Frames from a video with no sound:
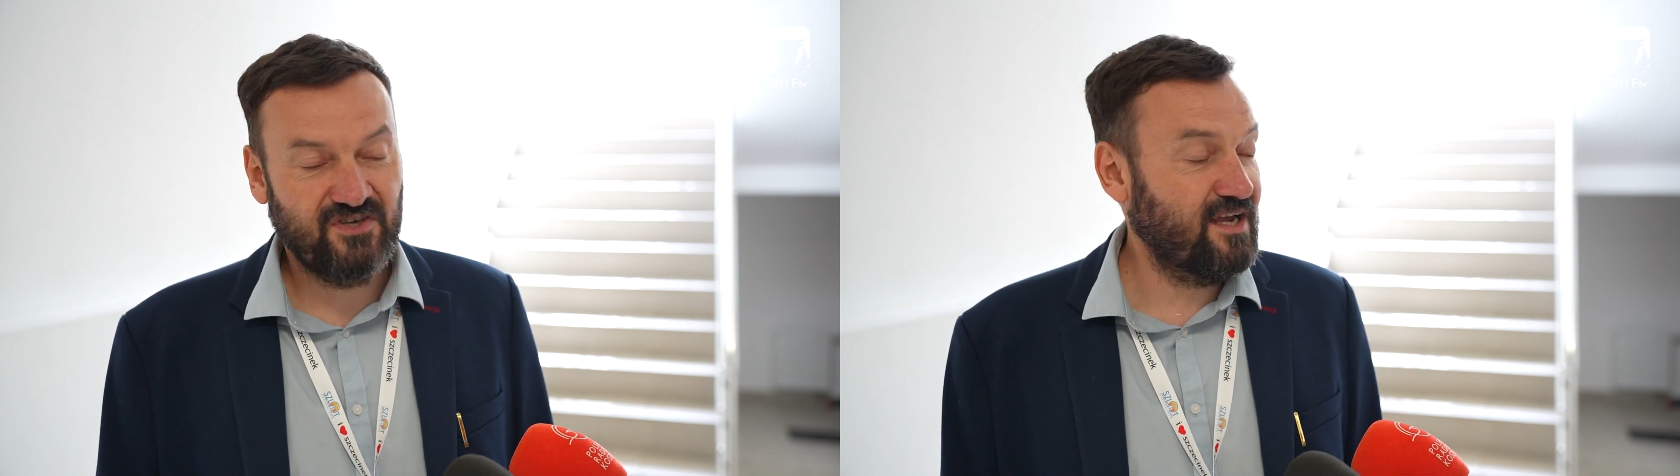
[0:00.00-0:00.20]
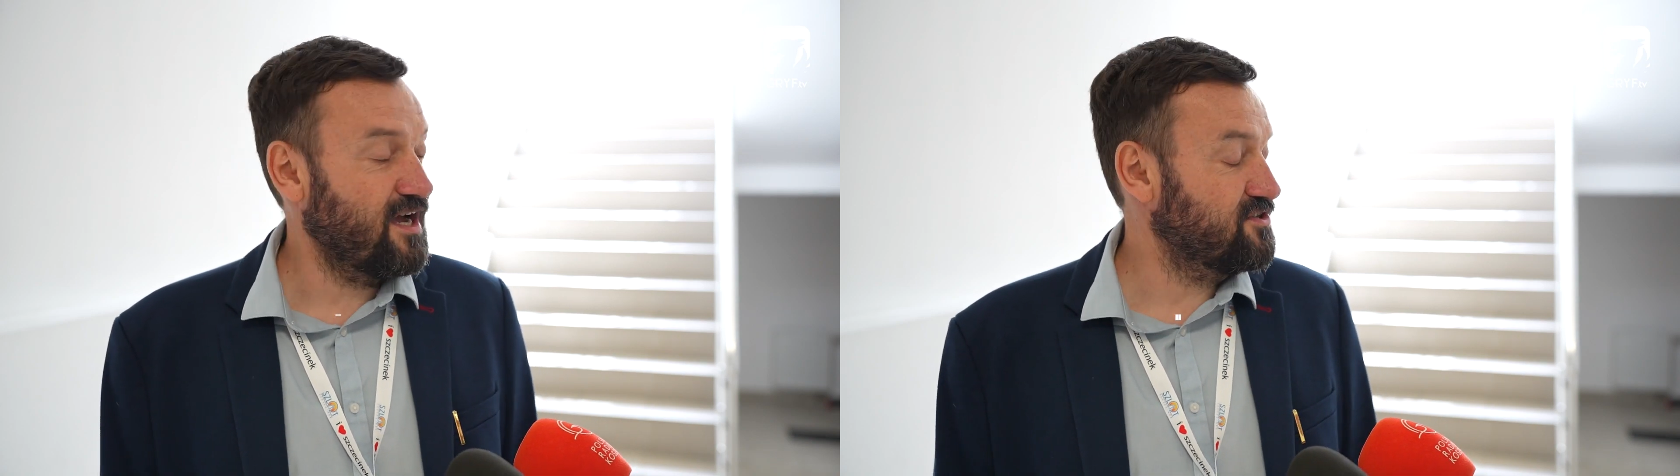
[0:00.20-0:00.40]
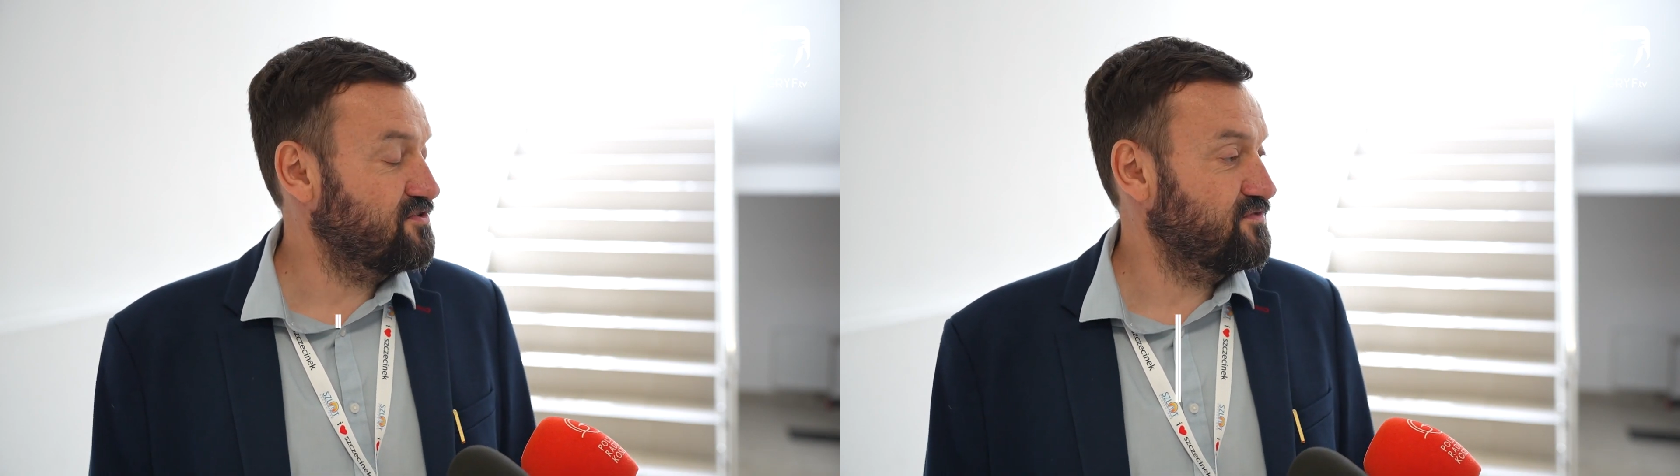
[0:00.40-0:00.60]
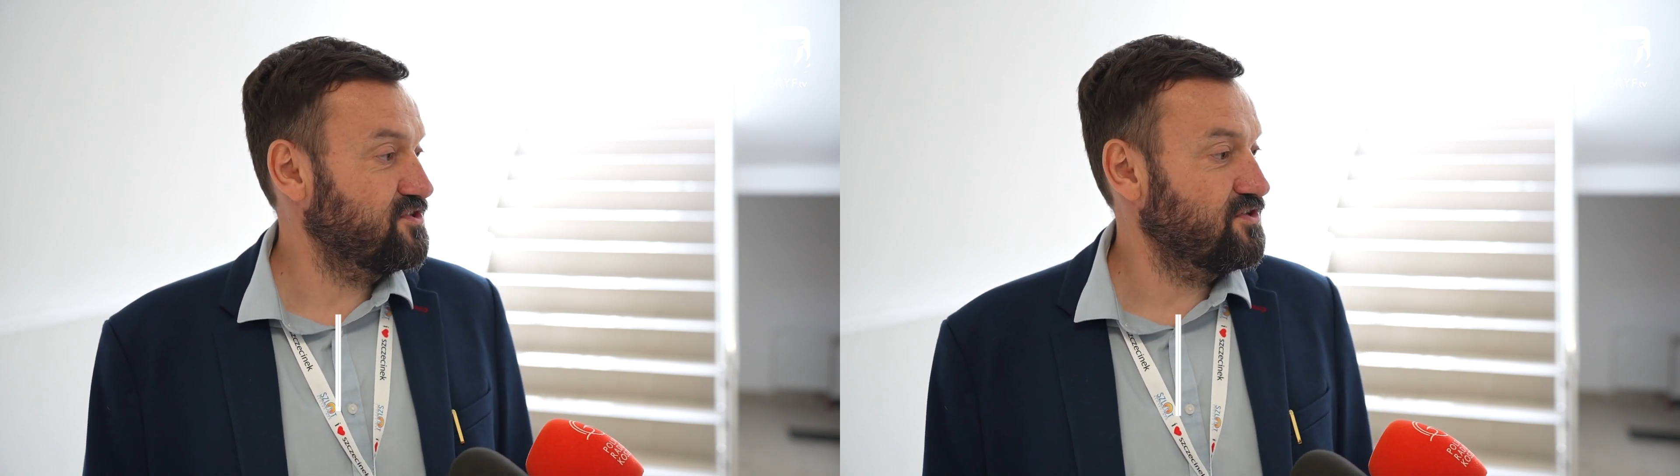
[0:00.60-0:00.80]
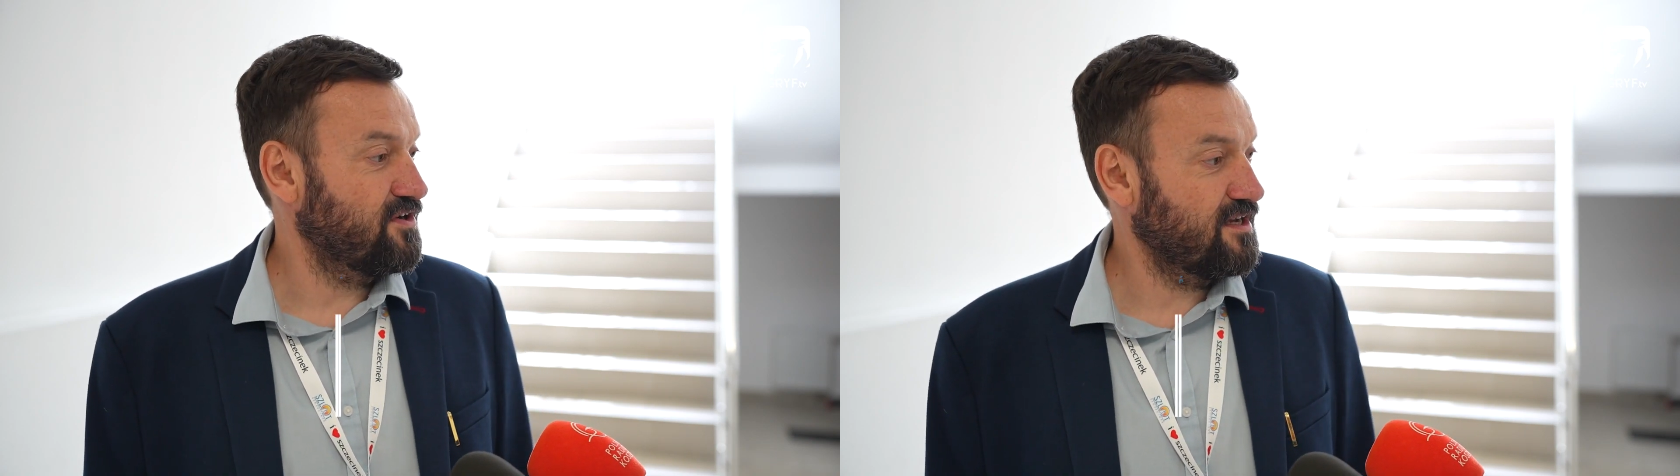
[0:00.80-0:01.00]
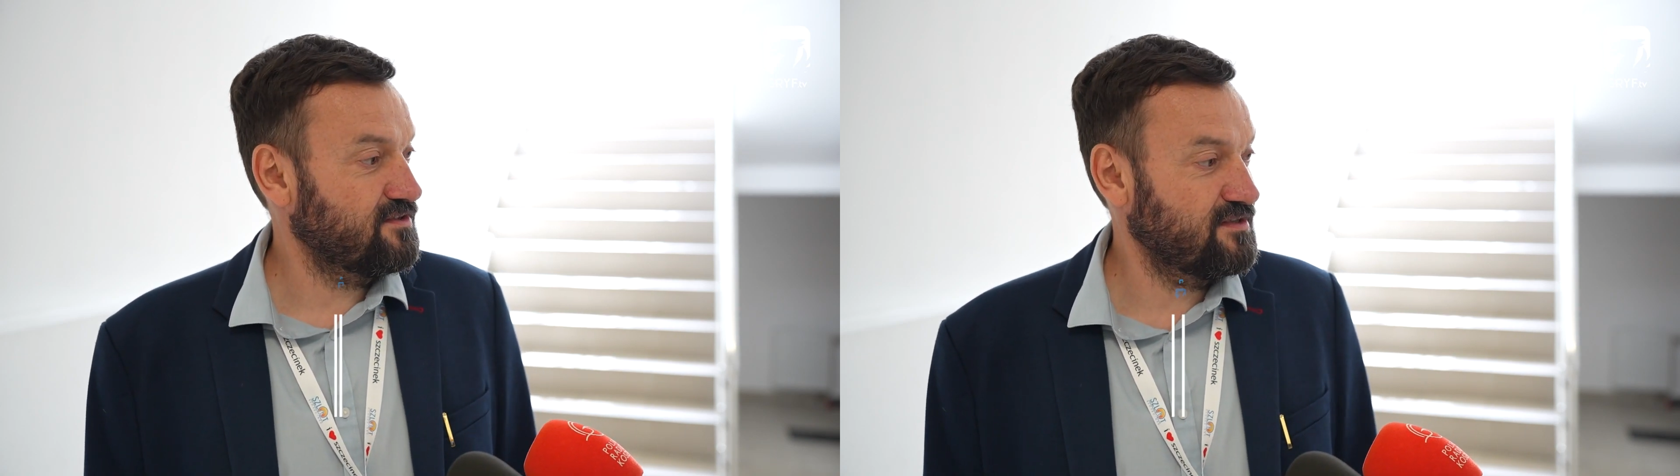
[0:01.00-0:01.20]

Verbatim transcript: rzekach czy w jeziorach,